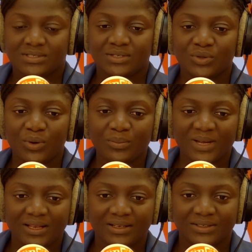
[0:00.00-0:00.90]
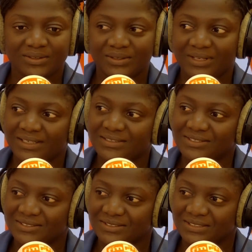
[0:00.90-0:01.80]
normal euh, l'acte
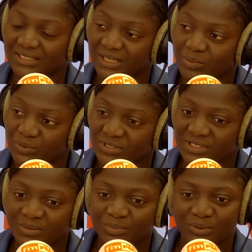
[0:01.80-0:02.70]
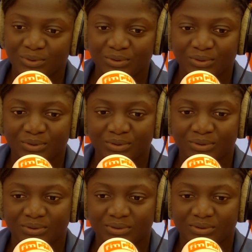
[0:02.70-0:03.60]
euh, qu'il a posé pour
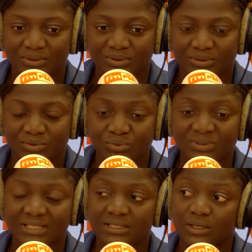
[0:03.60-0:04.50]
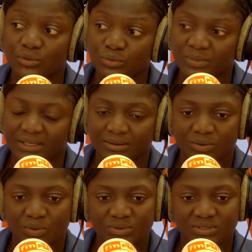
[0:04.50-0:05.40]
euh, tout être humain
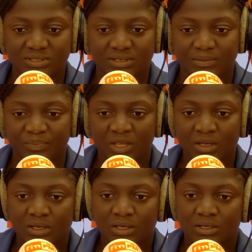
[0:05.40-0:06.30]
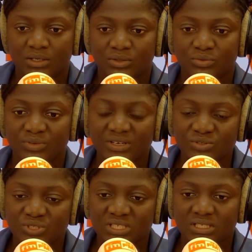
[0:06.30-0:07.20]
conscient euh, du
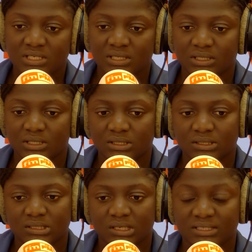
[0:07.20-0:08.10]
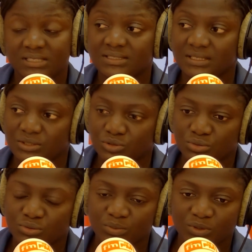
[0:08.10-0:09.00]
danger euh, qui a guetté
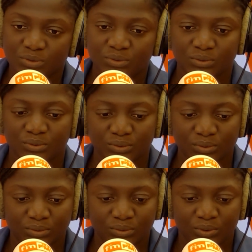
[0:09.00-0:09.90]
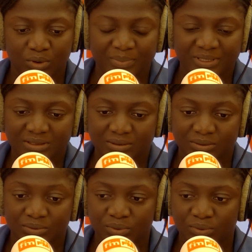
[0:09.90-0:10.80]
justement nos,
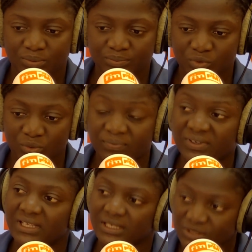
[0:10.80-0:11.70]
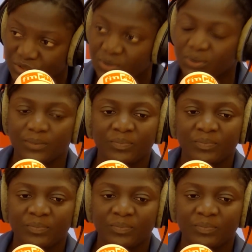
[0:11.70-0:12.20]
nos, nos, frères et hmm. sœurs